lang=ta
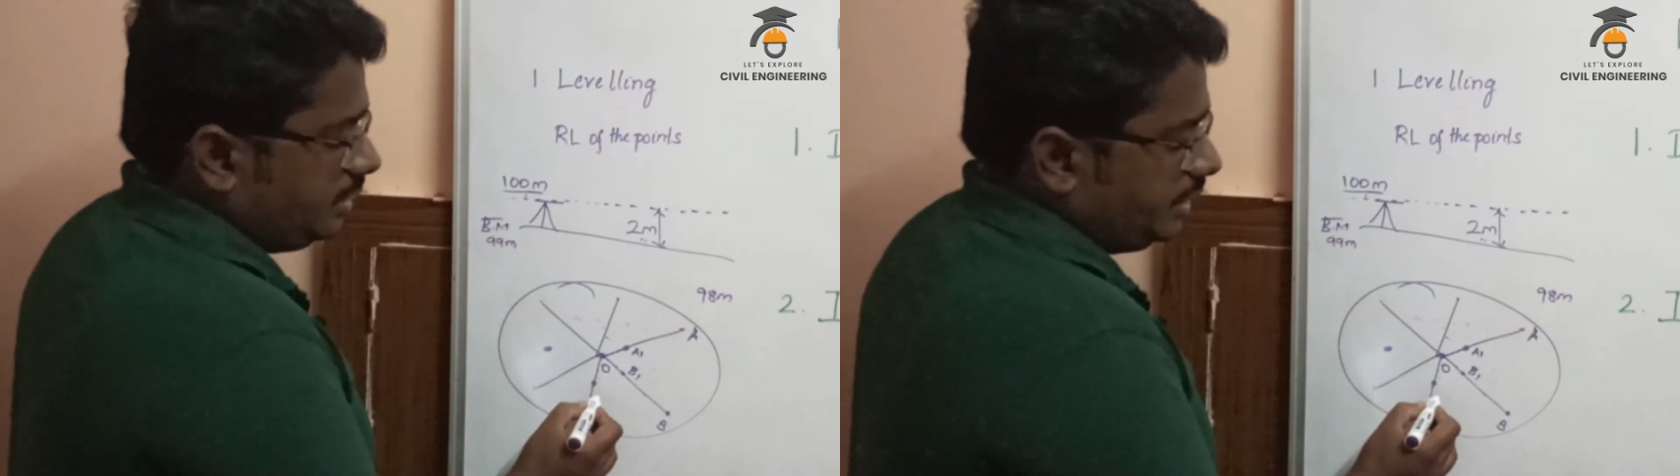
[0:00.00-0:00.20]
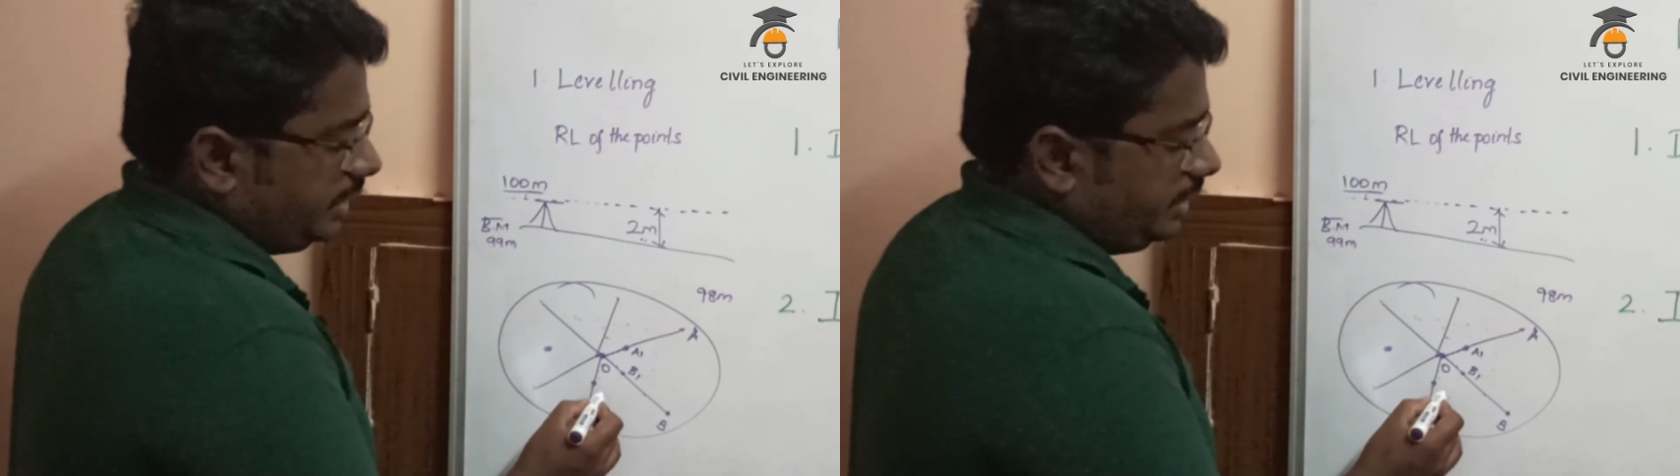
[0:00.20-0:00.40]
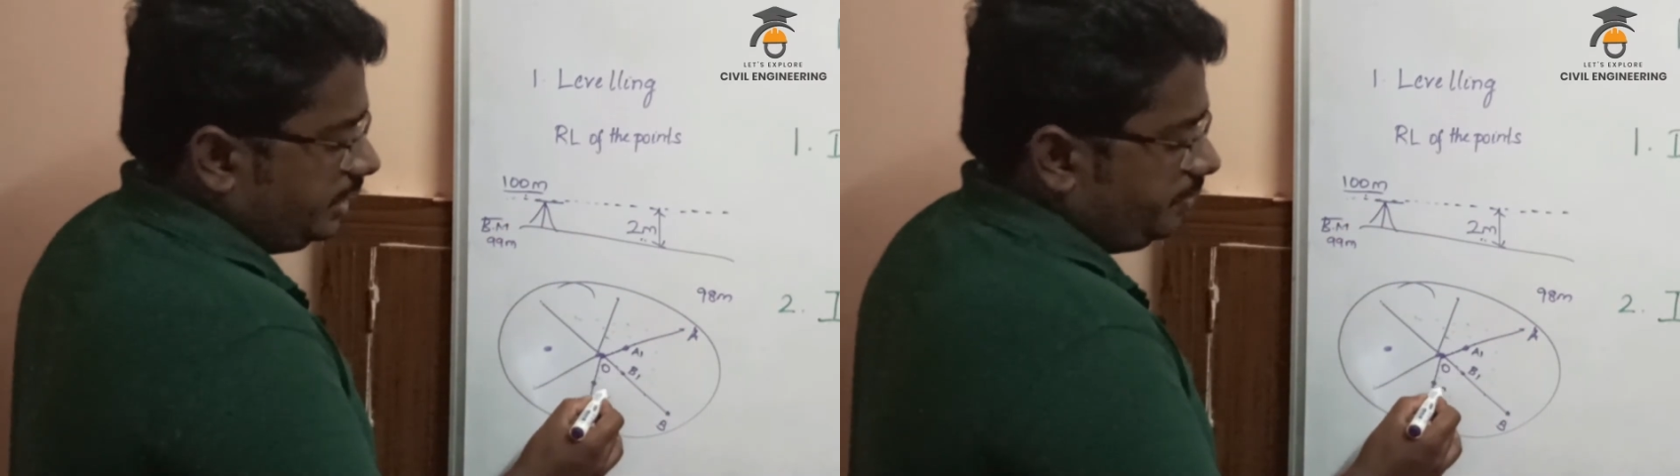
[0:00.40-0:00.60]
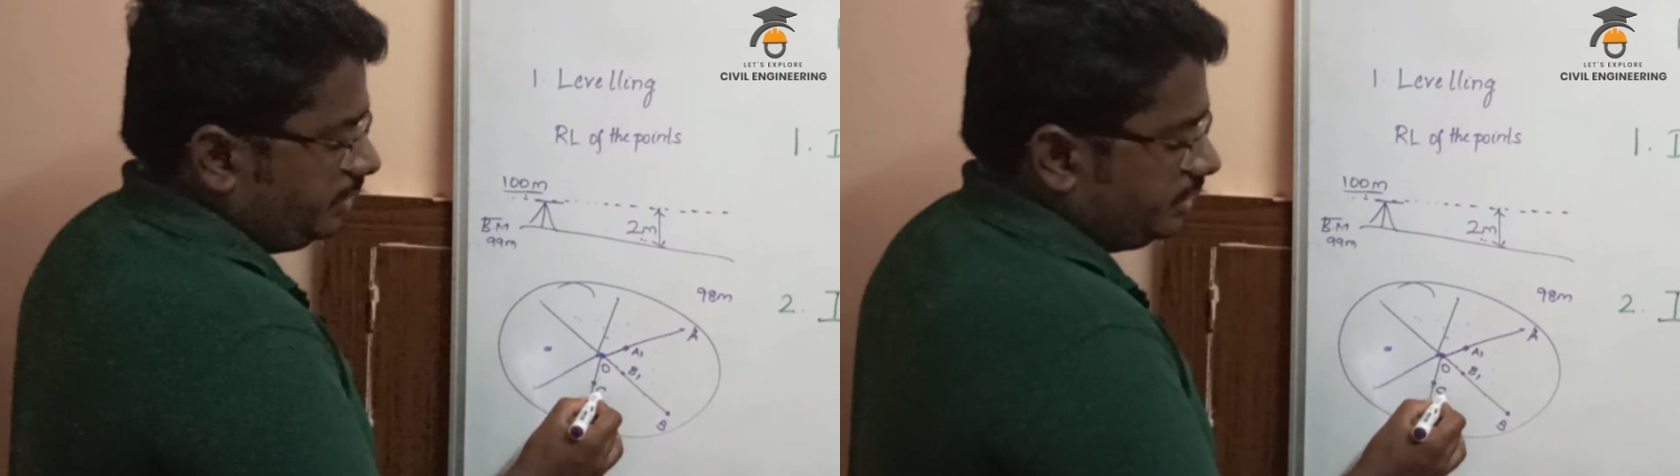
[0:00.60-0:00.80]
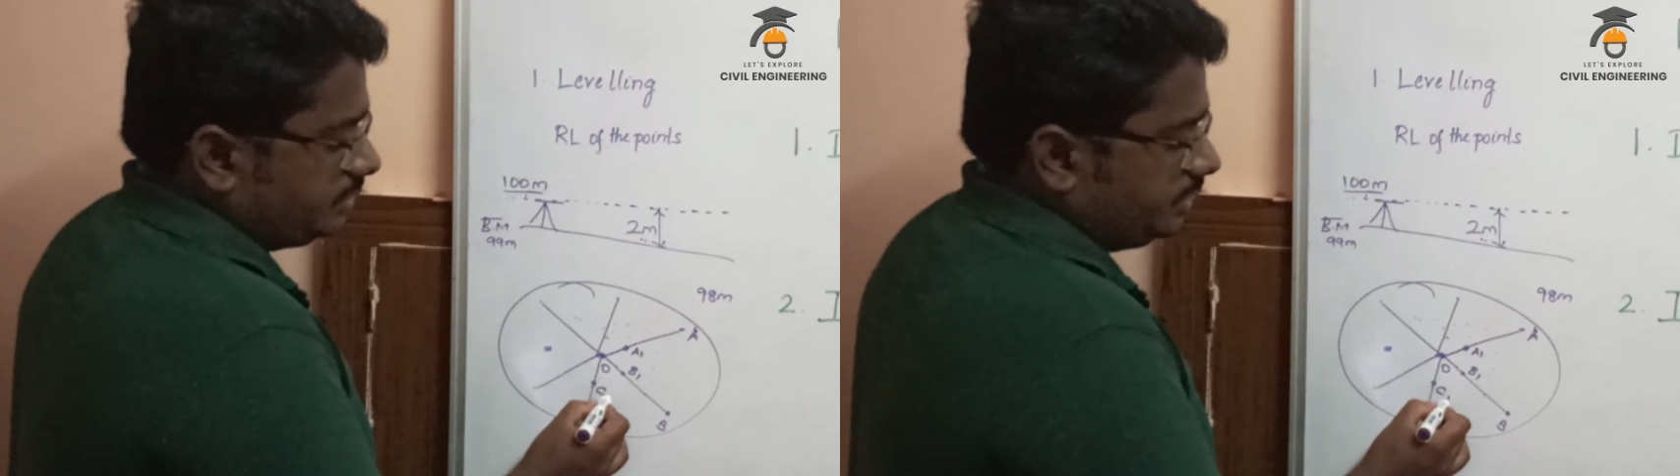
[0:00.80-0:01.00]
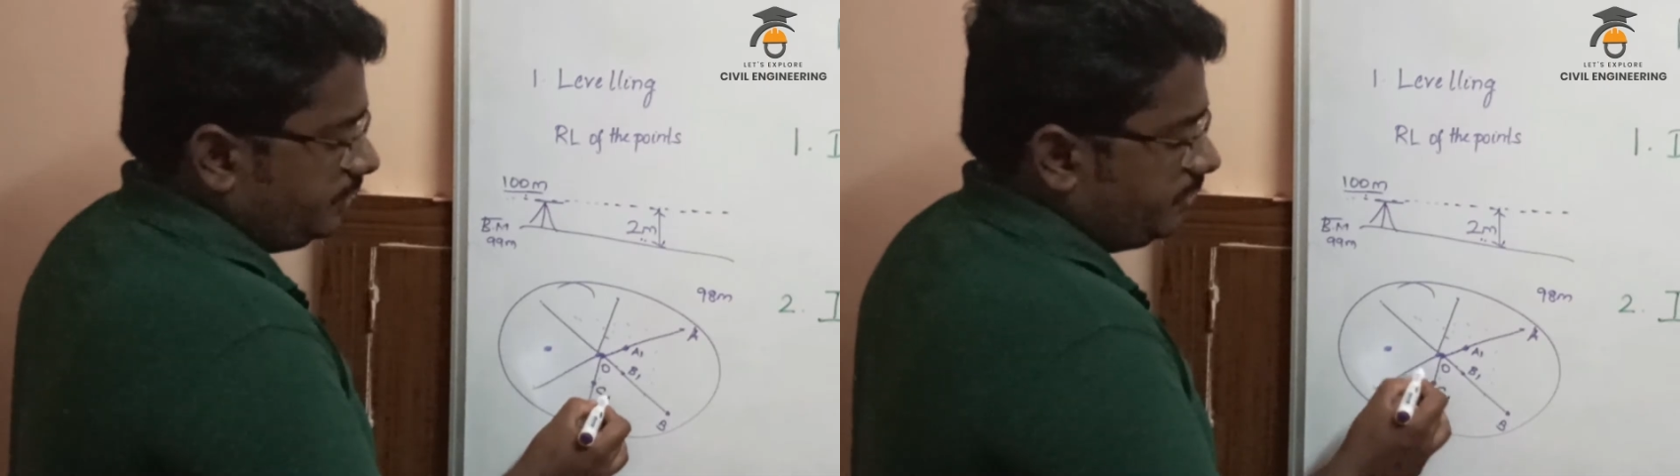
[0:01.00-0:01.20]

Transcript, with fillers: நைன்டி எயிட் மீட்டர் சி